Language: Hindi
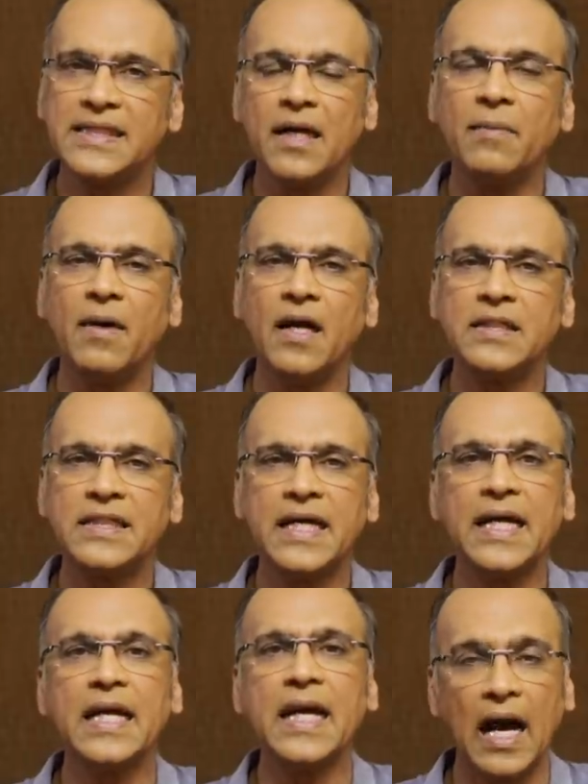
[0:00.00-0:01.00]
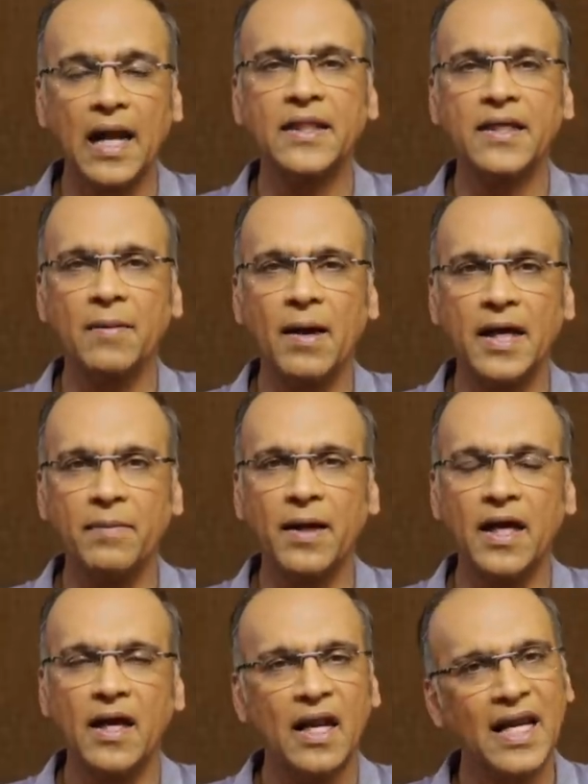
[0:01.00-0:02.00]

सिनेमाज की हालत के बारे में